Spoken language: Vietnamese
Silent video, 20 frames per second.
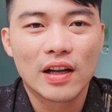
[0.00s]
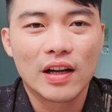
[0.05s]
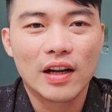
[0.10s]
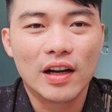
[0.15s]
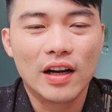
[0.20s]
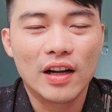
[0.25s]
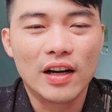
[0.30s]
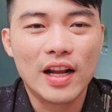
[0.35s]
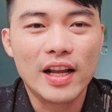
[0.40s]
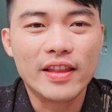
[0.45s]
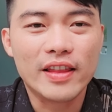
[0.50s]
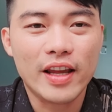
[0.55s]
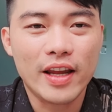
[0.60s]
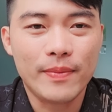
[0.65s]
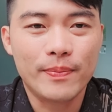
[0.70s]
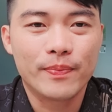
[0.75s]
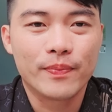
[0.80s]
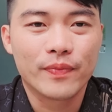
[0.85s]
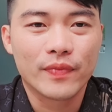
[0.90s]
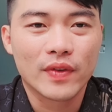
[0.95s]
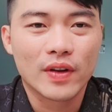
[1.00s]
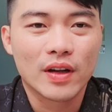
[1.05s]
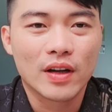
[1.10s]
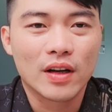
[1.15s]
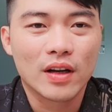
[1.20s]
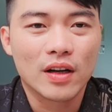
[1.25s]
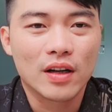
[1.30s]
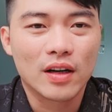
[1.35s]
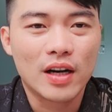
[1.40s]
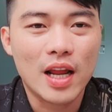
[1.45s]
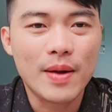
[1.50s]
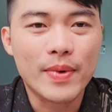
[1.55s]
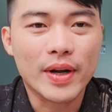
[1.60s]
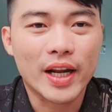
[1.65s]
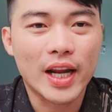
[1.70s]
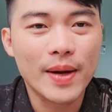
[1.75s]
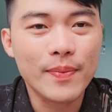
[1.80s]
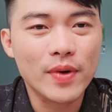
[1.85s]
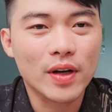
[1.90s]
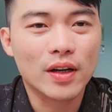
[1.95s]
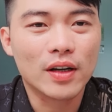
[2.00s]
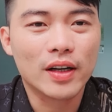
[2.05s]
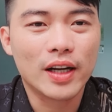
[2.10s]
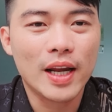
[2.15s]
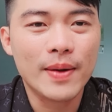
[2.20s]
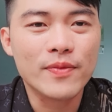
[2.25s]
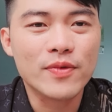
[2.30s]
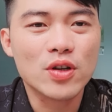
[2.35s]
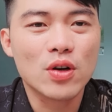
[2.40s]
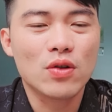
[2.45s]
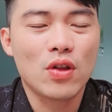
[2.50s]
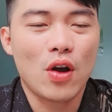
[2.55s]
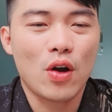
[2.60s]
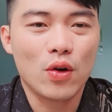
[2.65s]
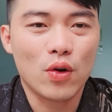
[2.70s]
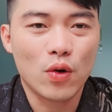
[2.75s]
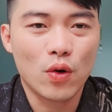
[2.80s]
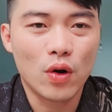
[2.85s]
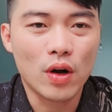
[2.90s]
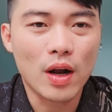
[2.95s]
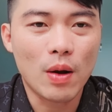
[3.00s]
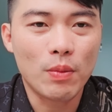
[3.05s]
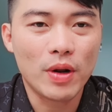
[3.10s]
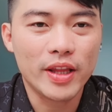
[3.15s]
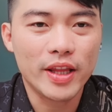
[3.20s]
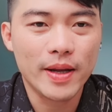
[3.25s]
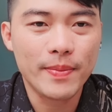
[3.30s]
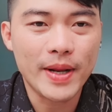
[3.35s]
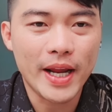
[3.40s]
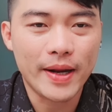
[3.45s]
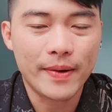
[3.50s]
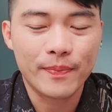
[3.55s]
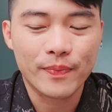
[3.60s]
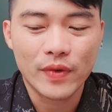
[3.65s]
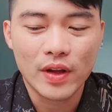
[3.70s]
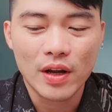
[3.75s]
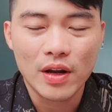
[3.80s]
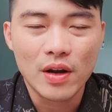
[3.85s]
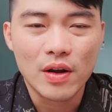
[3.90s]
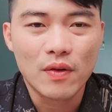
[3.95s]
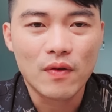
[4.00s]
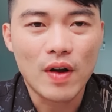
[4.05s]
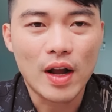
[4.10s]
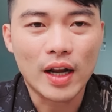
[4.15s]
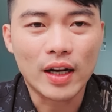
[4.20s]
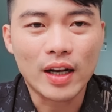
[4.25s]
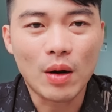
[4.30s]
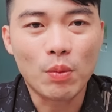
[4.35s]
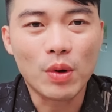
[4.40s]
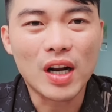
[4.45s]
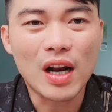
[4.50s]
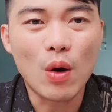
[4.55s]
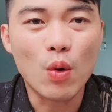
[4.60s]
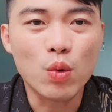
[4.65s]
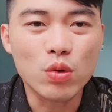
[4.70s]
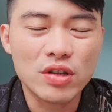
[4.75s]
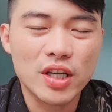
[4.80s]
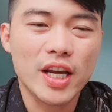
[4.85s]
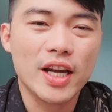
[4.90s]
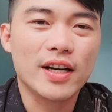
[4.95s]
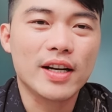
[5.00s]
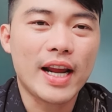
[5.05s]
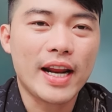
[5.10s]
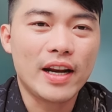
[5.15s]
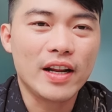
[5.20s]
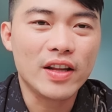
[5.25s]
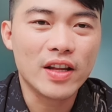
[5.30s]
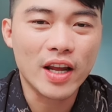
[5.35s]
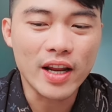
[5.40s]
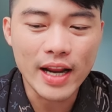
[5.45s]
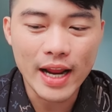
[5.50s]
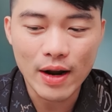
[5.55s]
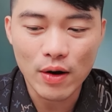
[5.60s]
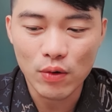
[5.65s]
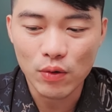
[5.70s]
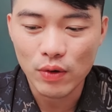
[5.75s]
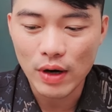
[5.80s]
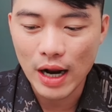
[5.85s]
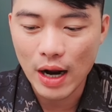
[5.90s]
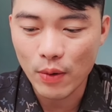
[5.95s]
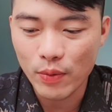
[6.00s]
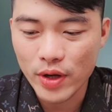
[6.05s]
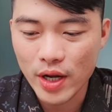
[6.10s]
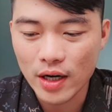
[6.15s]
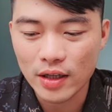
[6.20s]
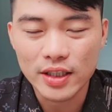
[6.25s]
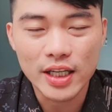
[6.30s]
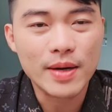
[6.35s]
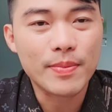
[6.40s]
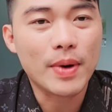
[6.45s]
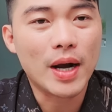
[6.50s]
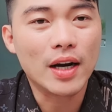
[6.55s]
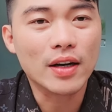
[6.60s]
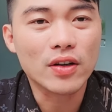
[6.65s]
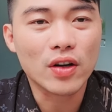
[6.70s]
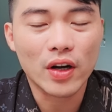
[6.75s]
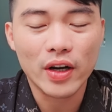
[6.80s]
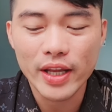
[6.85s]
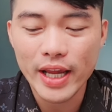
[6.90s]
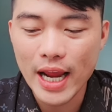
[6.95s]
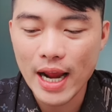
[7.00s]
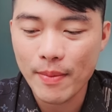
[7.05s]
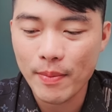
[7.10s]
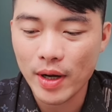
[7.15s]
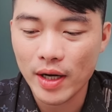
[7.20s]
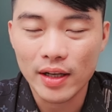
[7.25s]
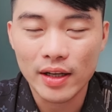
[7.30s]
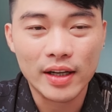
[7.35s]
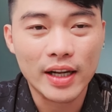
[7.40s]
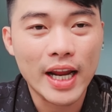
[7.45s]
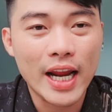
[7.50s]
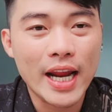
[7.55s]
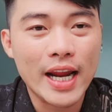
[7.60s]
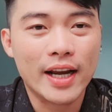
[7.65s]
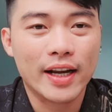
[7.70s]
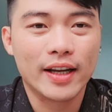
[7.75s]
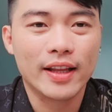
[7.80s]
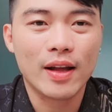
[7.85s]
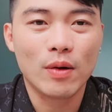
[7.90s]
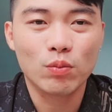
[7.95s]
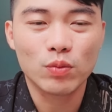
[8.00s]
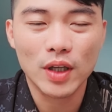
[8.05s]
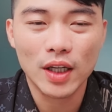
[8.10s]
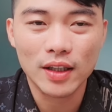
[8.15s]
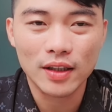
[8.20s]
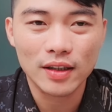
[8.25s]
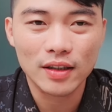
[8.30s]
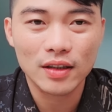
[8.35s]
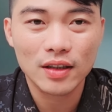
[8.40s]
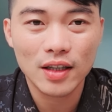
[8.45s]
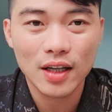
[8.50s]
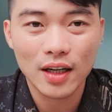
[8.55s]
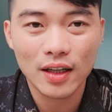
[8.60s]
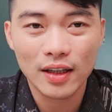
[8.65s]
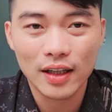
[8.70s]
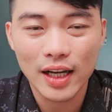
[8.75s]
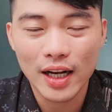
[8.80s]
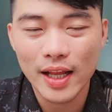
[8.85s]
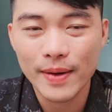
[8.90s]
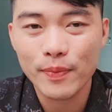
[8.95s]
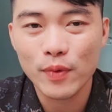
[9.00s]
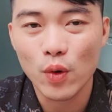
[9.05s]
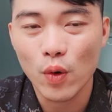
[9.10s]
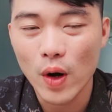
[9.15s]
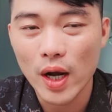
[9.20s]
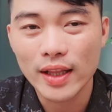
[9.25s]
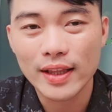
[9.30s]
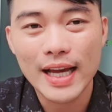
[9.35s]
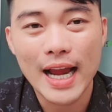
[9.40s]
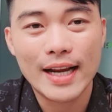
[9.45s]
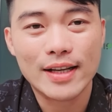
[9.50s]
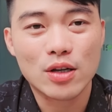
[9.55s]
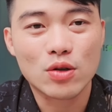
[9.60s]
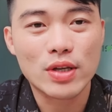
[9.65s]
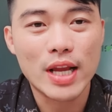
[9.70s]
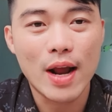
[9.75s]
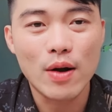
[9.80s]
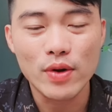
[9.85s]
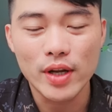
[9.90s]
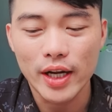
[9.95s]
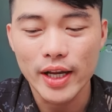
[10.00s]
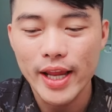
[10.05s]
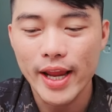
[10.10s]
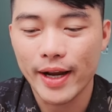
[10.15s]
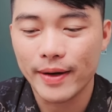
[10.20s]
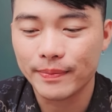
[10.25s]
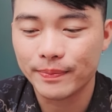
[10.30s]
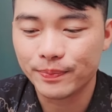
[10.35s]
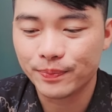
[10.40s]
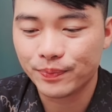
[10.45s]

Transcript: à, để tìm để mà kiếm được kiếm số điện thoại của ông Lê Tím này và trong cái câu chuyện này nó như thế nào hậu nhân sẽ mở cho cả nhà mình nghe cái thông tin trên cái clip của anh Tài sáu nha cả nhà